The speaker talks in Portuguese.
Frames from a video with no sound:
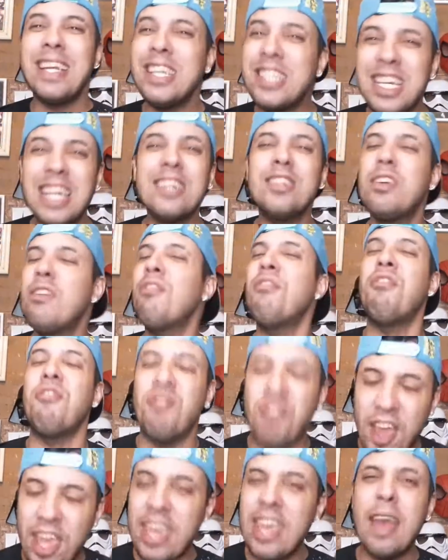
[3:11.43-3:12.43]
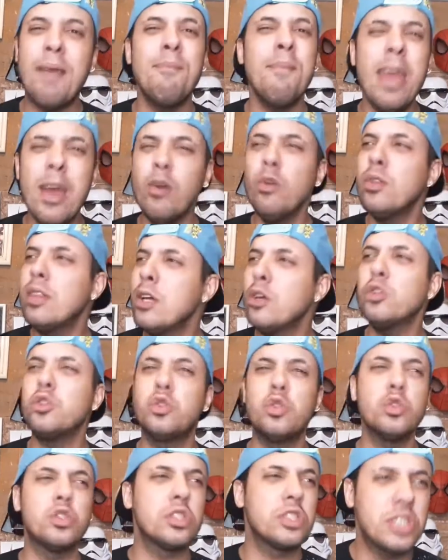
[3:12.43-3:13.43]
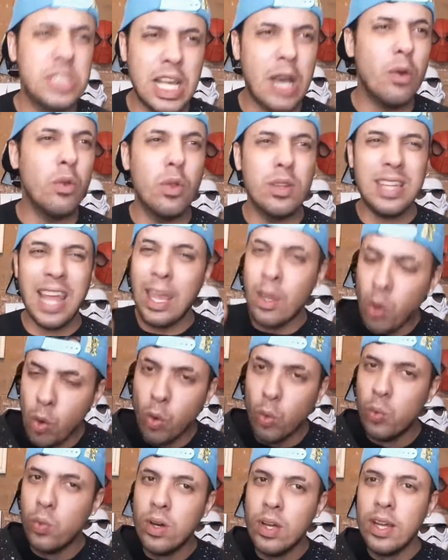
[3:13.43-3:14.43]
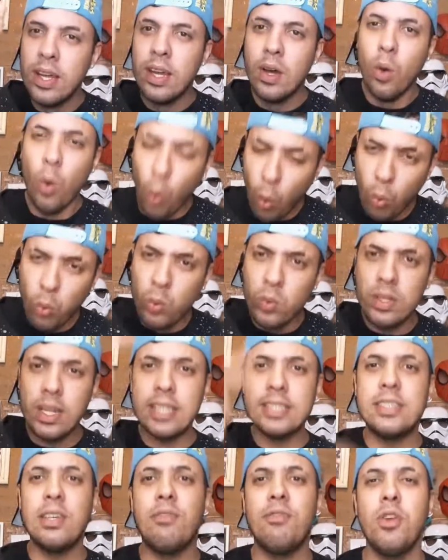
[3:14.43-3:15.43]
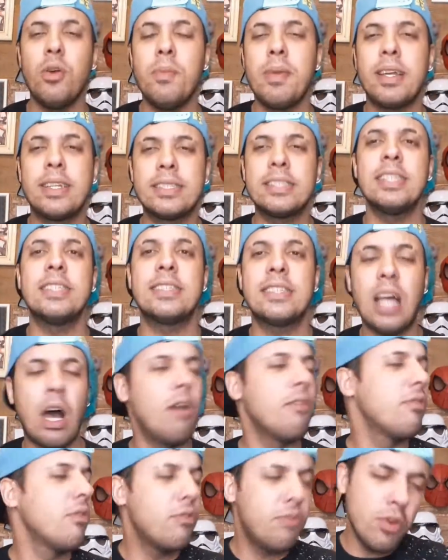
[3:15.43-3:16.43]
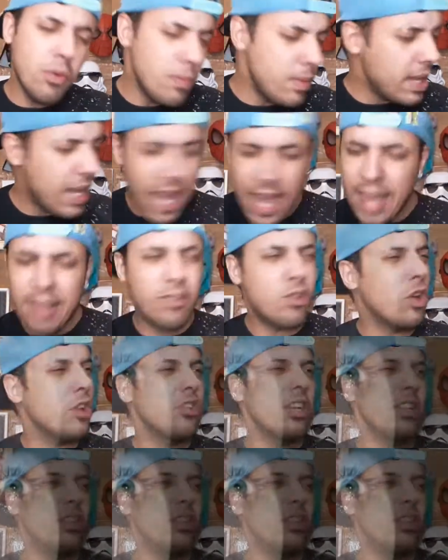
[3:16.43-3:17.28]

ter gente feia. Meu Deus do céu, não tem um um nesse filme que se salve. O filme é só